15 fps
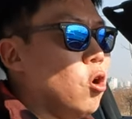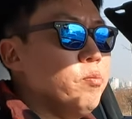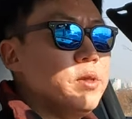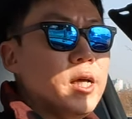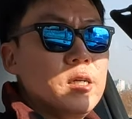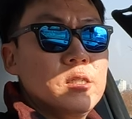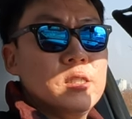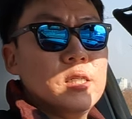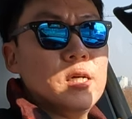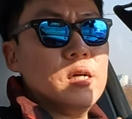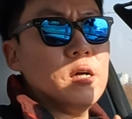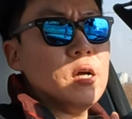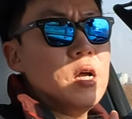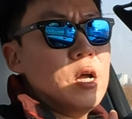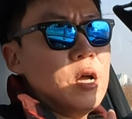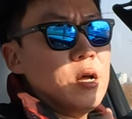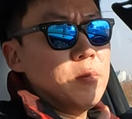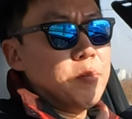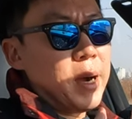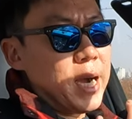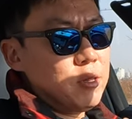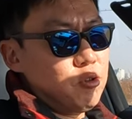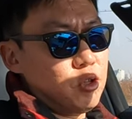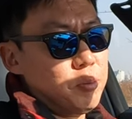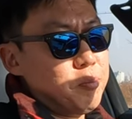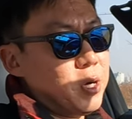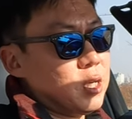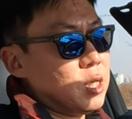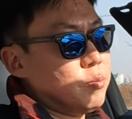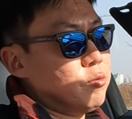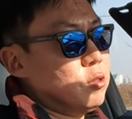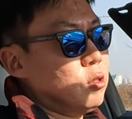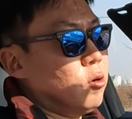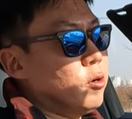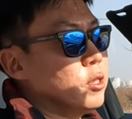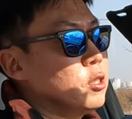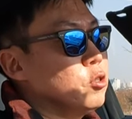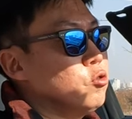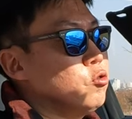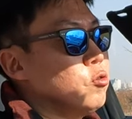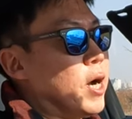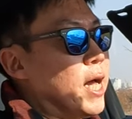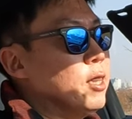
껌딱지가 많이 뒷바퀴에 붙어가지고